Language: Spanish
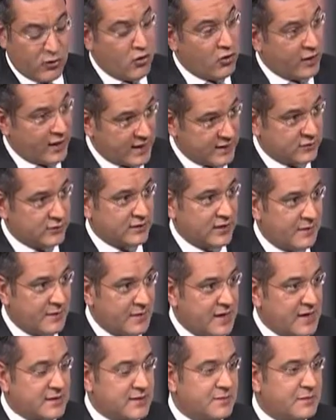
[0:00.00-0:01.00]
congreso
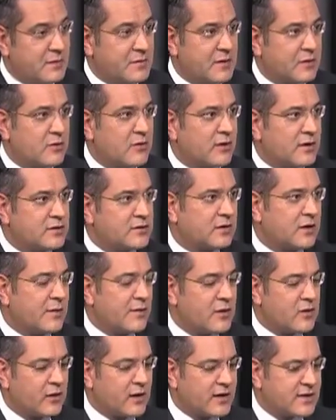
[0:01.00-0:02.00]
también, este primer congreso
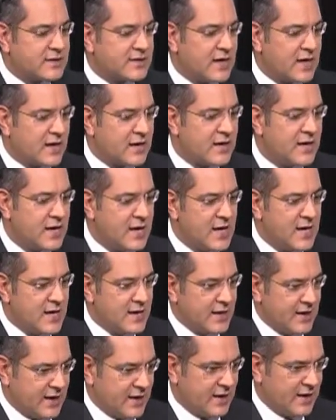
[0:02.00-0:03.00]
que van a organizar,
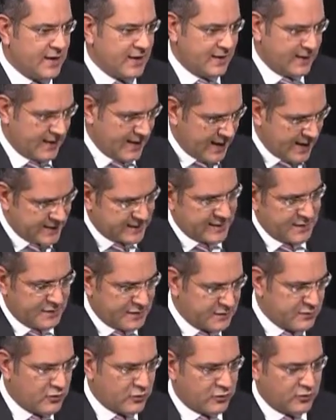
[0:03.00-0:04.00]
eh, en este
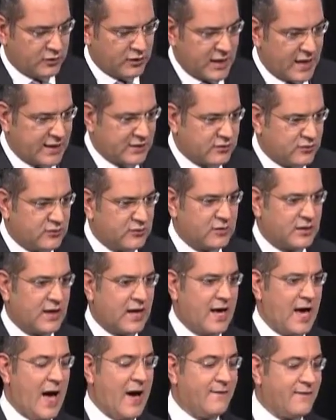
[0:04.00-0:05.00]
mismo contexto
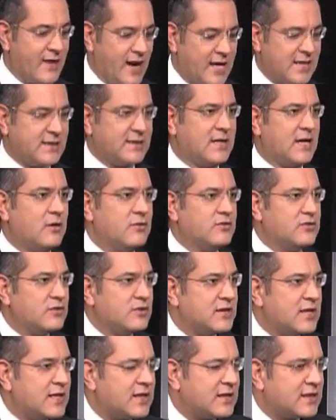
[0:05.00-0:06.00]
que abraza a los
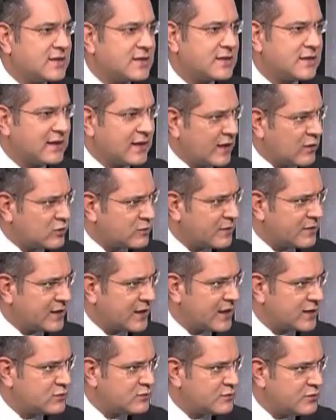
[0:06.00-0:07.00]
docentes, que nos
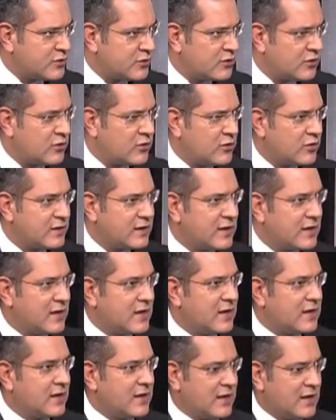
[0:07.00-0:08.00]
platicas un poco lo
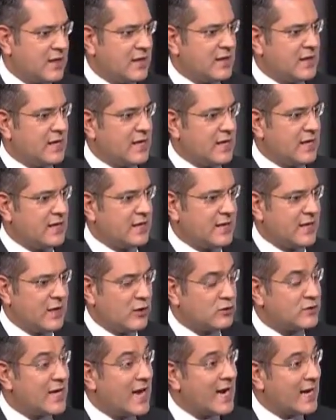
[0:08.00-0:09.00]
de,
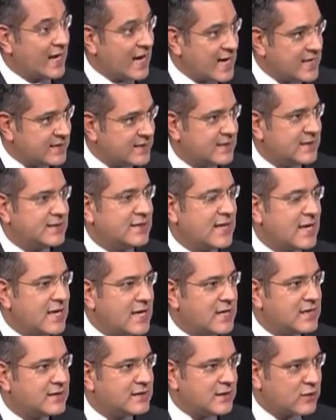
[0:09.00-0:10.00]
los alcances
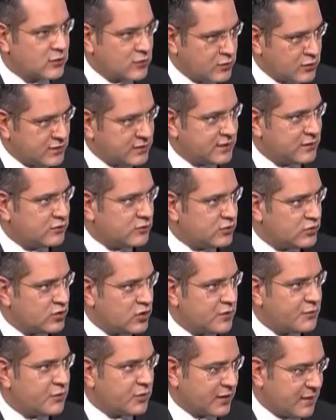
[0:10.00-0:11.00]
del IRSE como
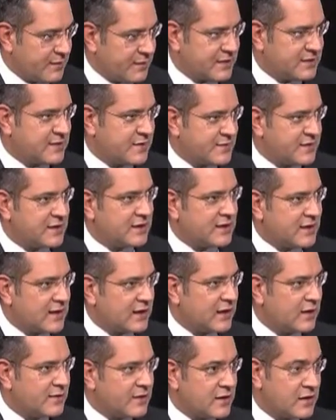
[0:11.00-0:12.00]
institución, porque precisamente
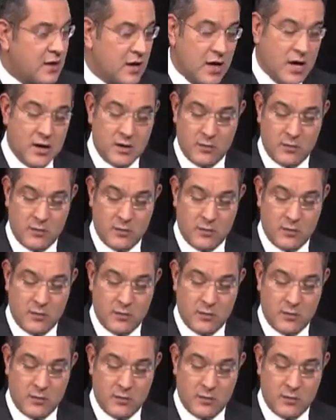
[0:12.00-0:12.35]
tiene que ver